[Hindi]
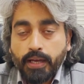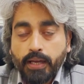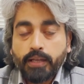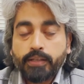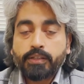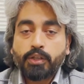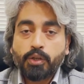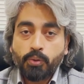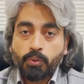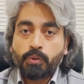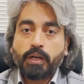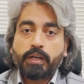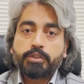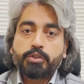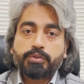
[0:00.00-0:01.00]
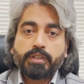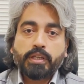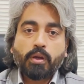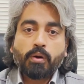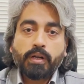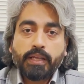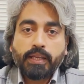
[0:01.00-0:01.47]
न्यू uh, uh, जो
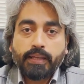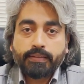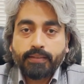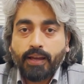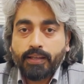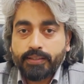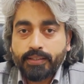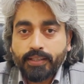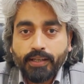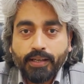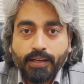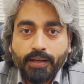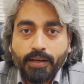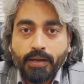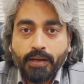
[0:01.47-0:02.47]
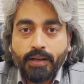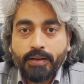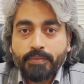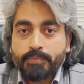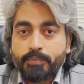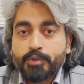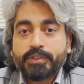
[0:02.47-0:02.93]
सिक्योरिटी के साथ
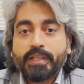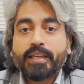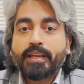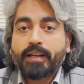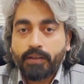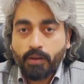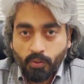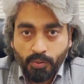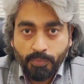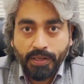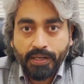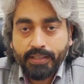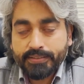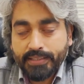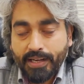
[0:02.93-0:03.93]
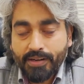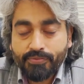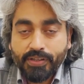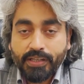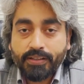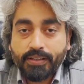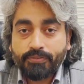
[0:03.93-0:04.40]
uh, मुजैन डॉक्यूमेंट है सेलर
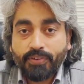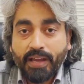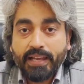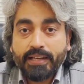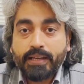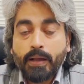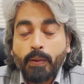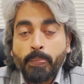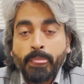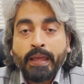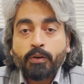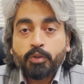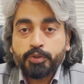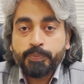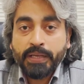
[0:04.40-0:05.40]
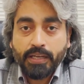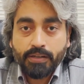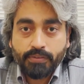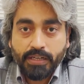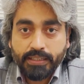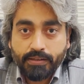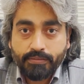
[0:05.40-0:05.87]
फ्री फाइल का उसमें
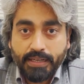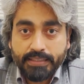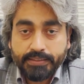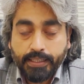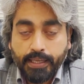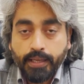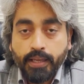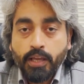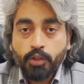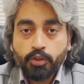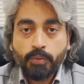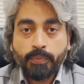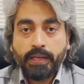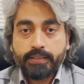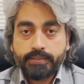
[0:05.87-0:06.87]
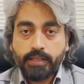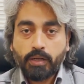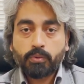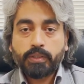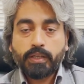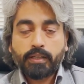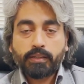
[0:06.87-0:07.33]
कन्वर्ट करवा सकें तो मैं लिस्ट
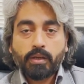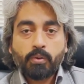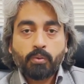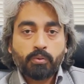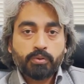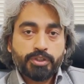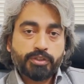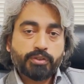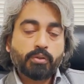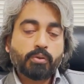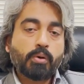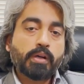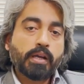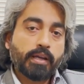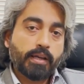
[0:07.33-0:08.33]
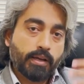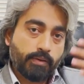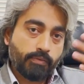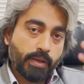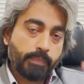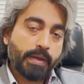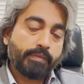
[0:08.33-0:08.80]
डाउन करता हूँ उन चीज़ों को
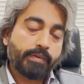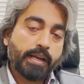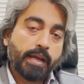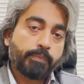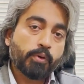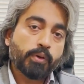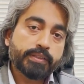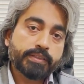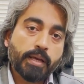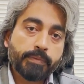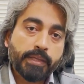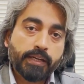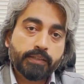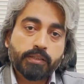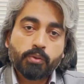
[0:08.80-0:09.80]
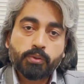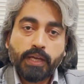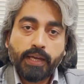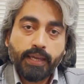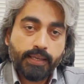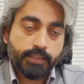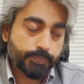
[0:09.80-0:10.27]
वन बाय वन आप लोगों के सामने रखता हूँ
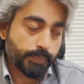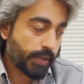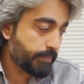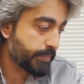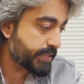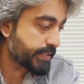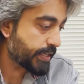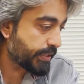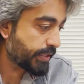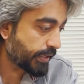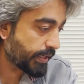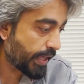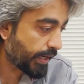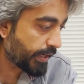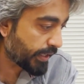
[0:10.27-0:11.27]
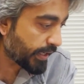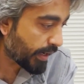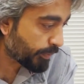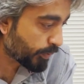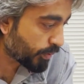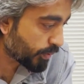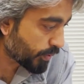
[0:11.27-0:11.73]
ताकि इस पर मजीद क्लैरिटी
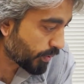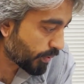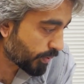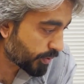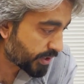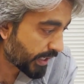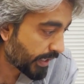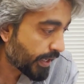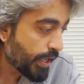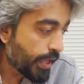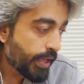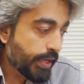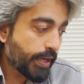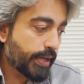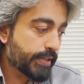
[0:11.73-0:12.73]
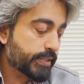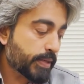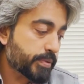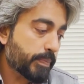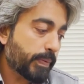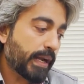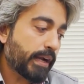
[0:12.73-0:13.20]
आप लोगों को हो जाए
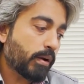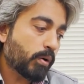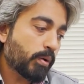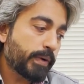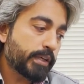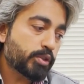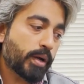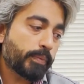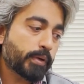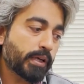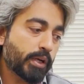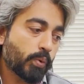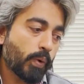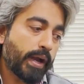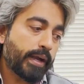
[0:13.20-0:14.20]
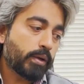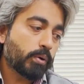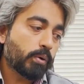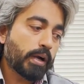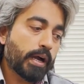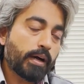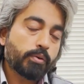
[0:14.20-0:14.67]
सबसे पहला डॉक्यूमेंट जो आपको रिक्वायर्ड
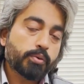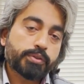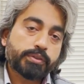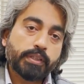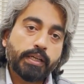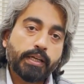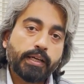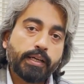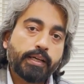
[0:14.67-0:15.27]
होगा उस